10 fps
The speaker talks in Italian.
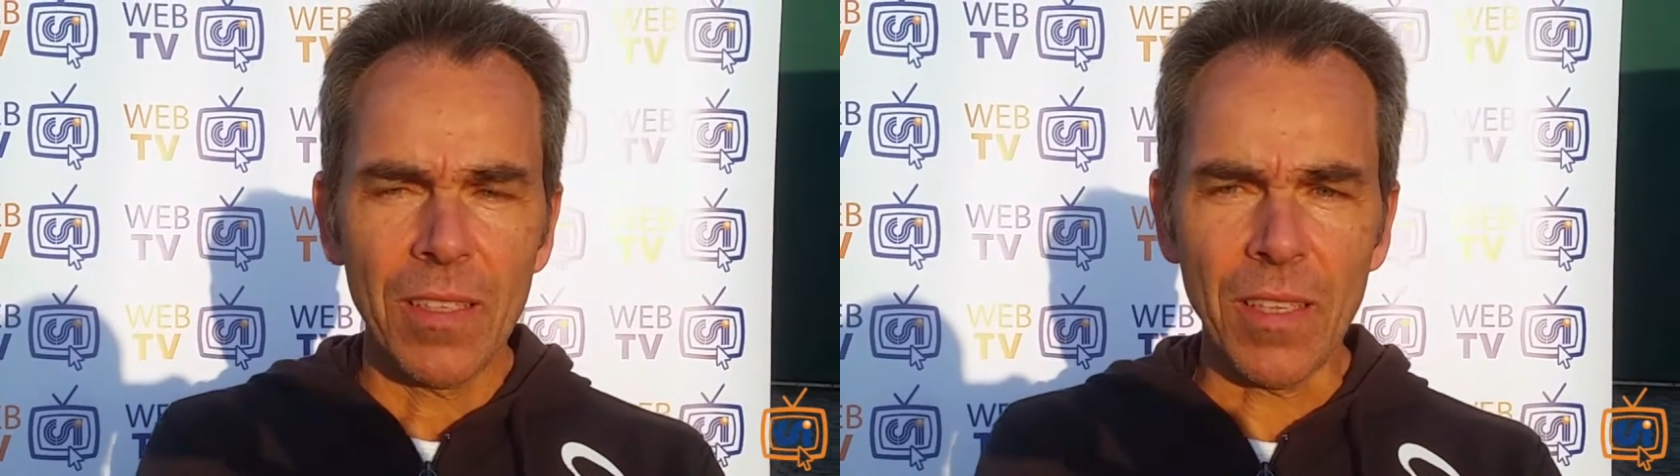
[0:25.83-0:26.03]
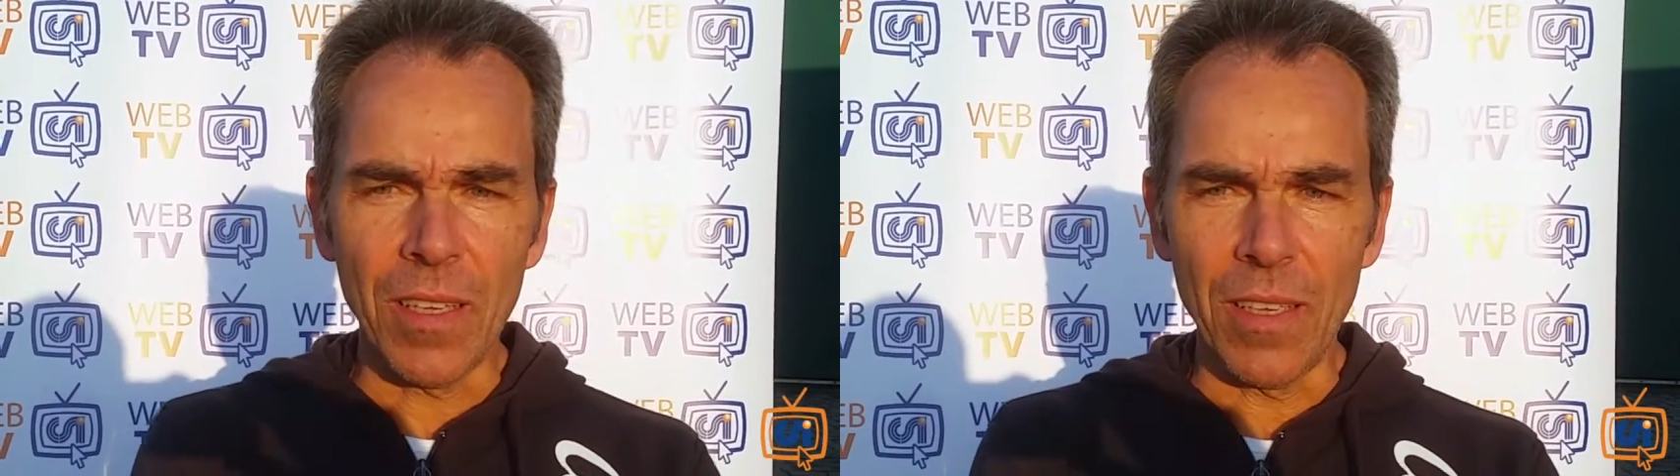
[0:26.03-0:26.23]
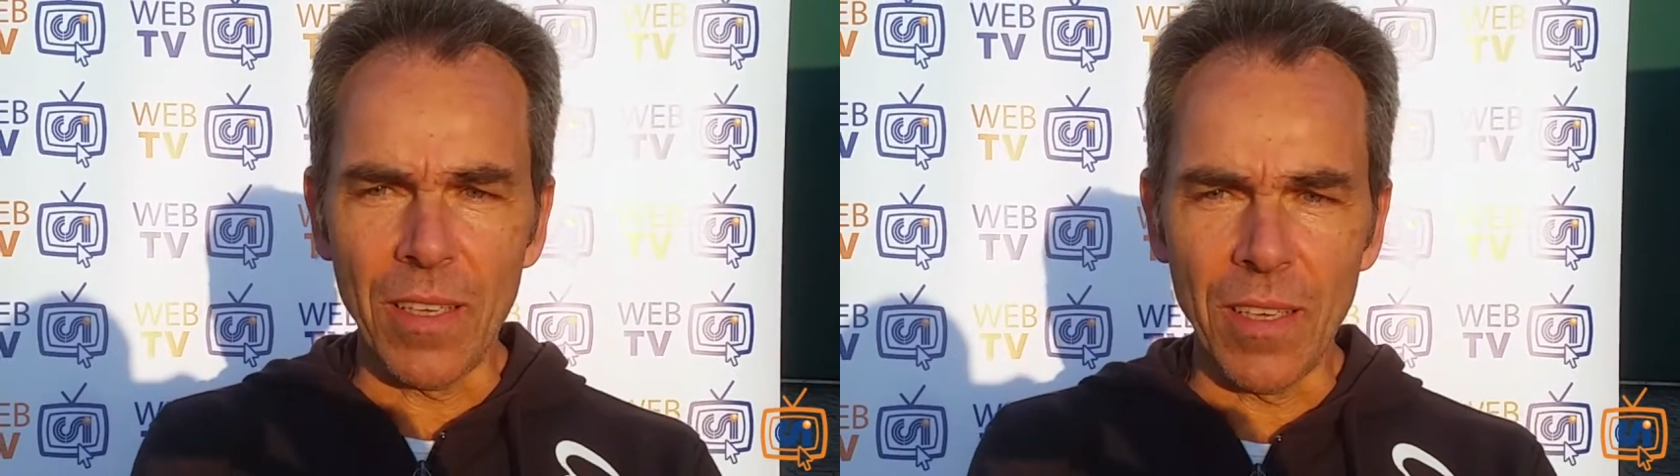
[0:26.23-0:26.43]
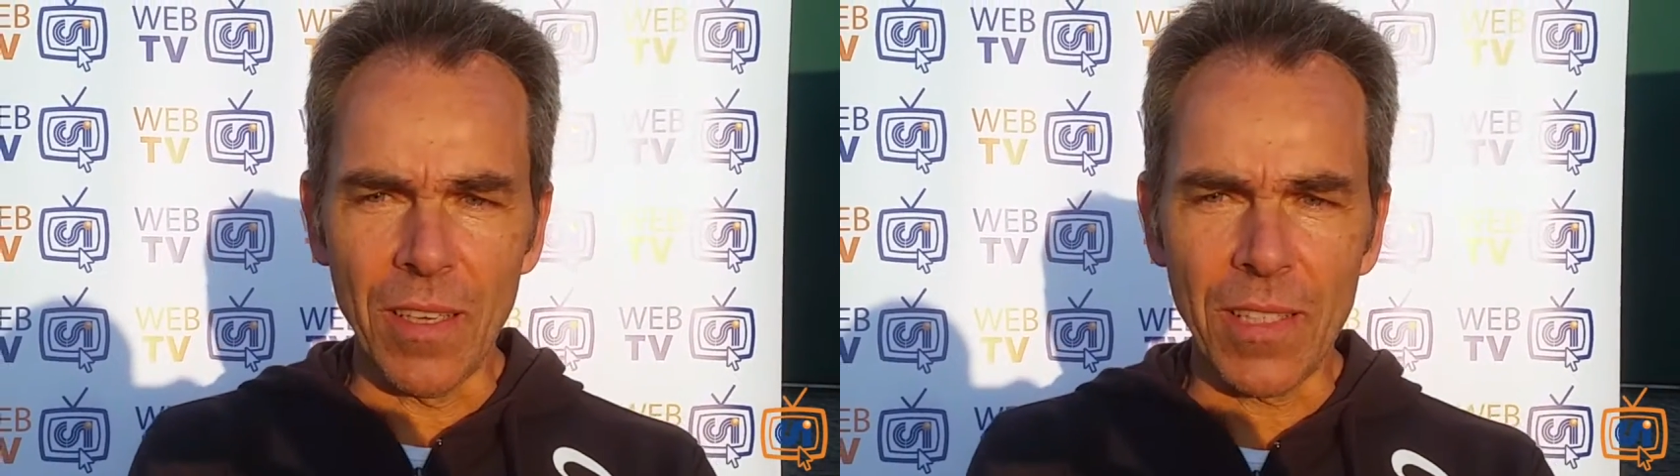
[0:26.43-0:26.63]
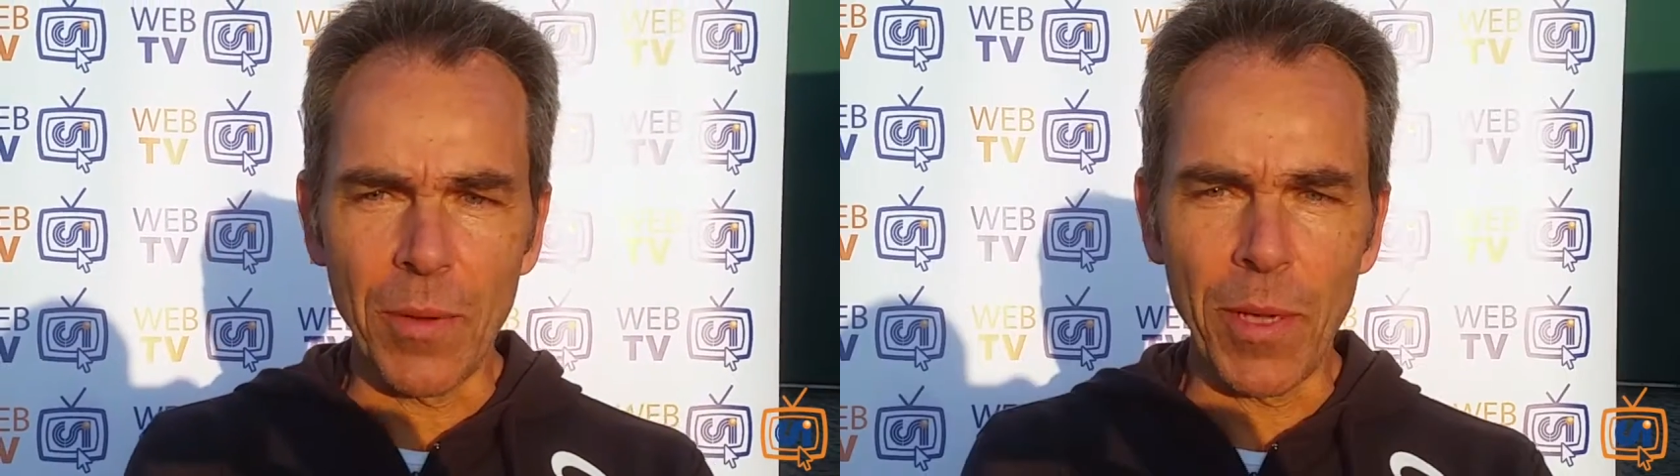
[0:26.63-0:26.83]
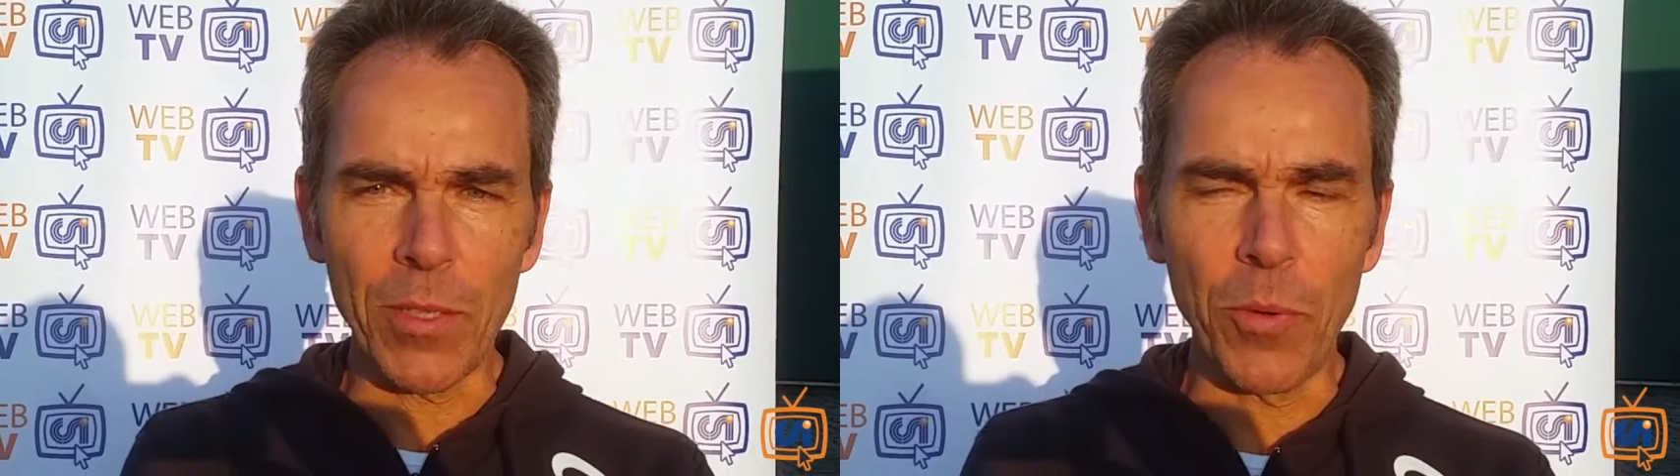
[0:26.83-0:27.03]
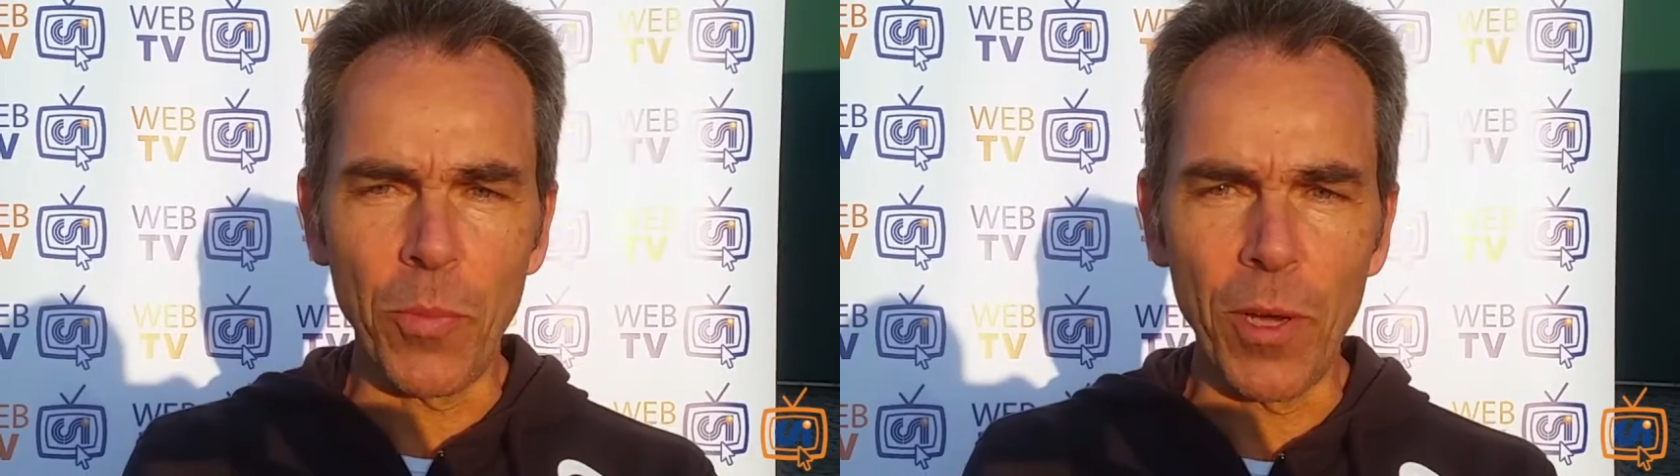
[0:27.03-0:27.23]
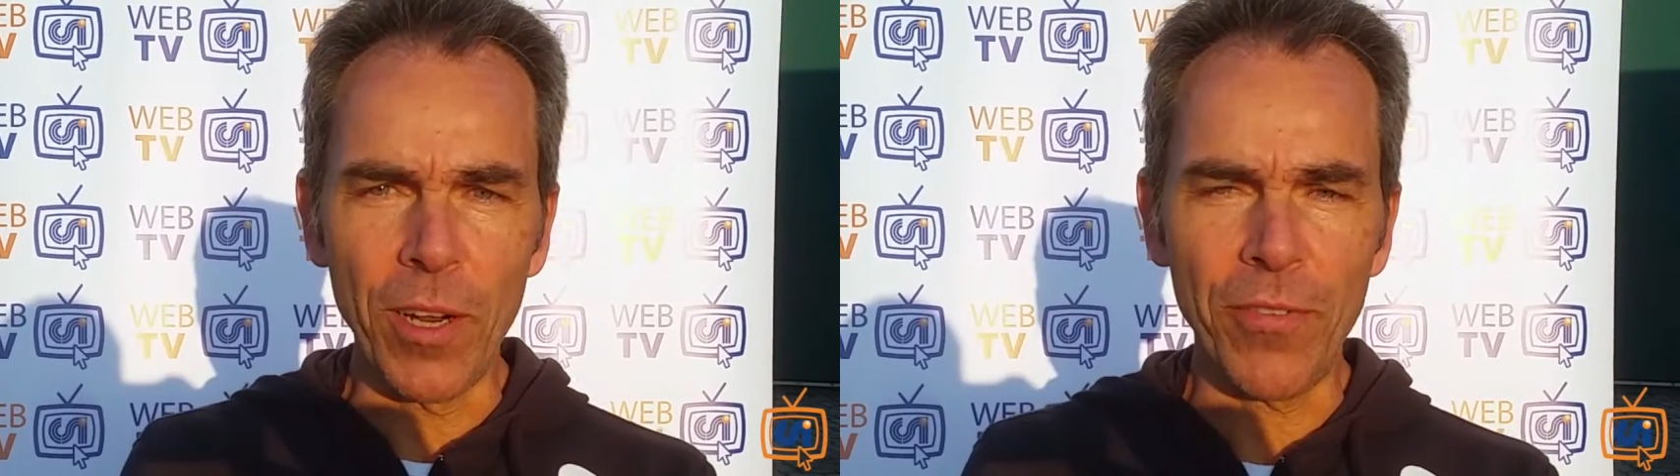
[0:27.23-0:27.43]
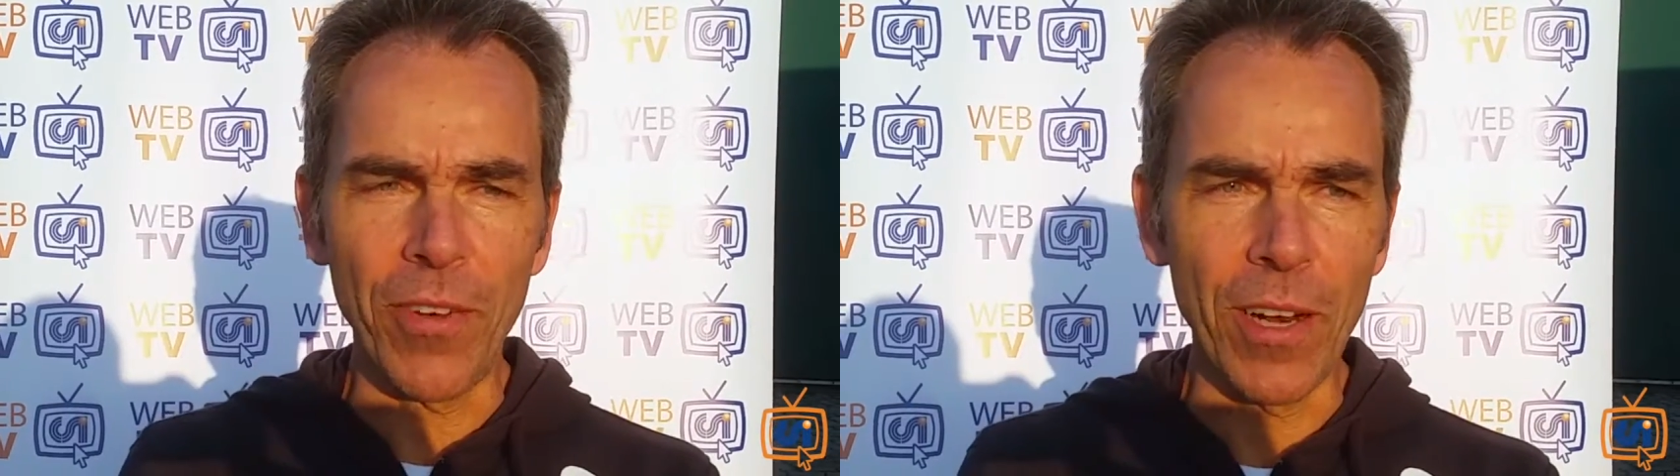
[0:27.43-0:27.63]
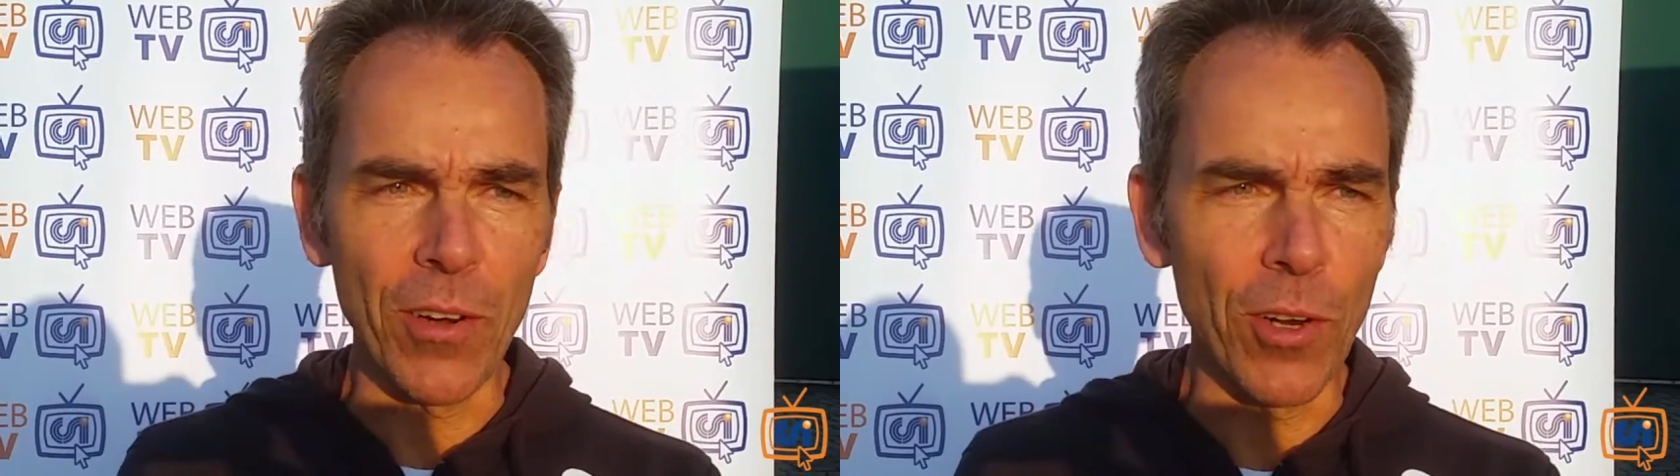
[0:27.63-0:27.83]
Sì, eh, siamo andati un po' in
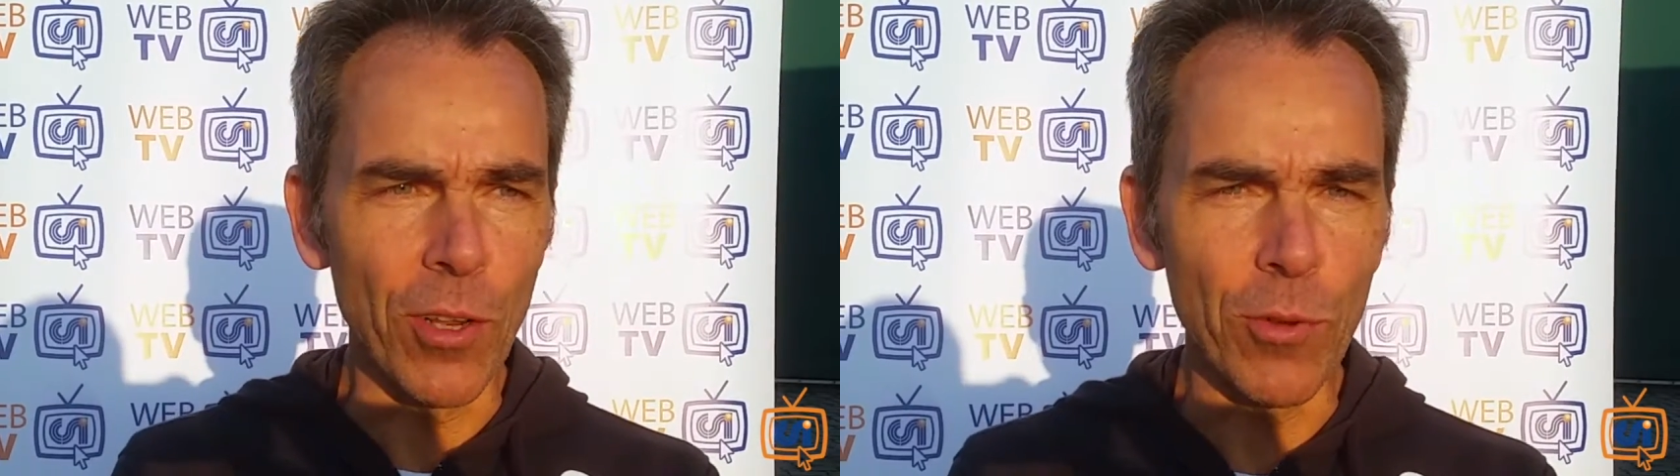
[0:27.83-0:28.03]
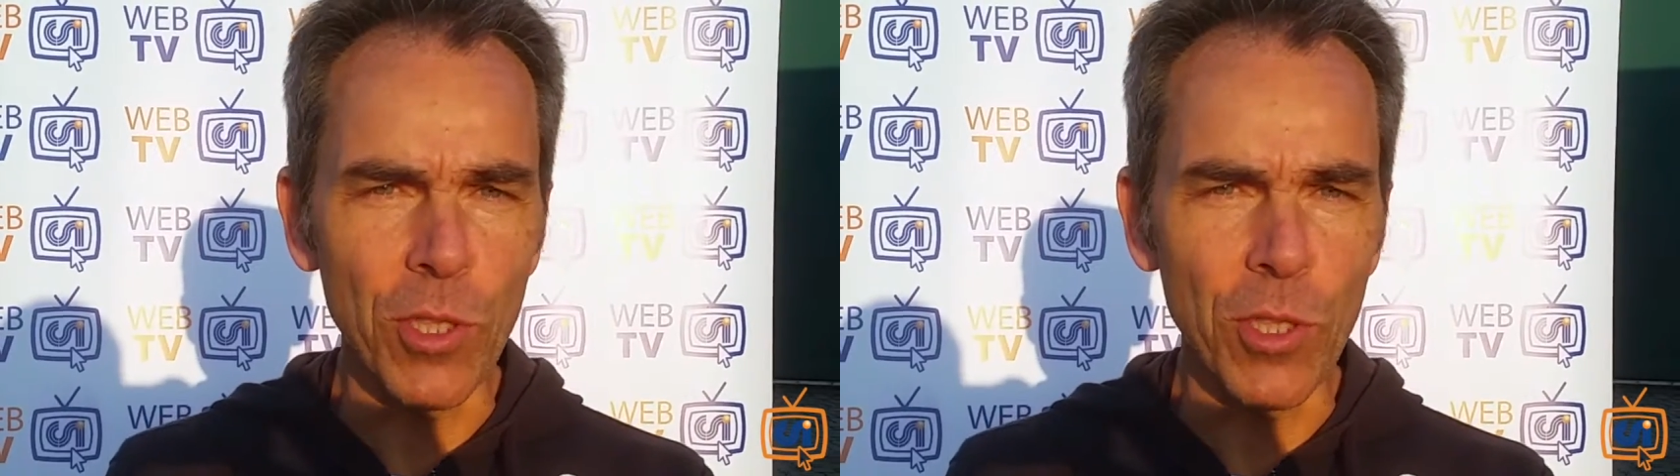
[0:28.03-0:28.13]
affanno negli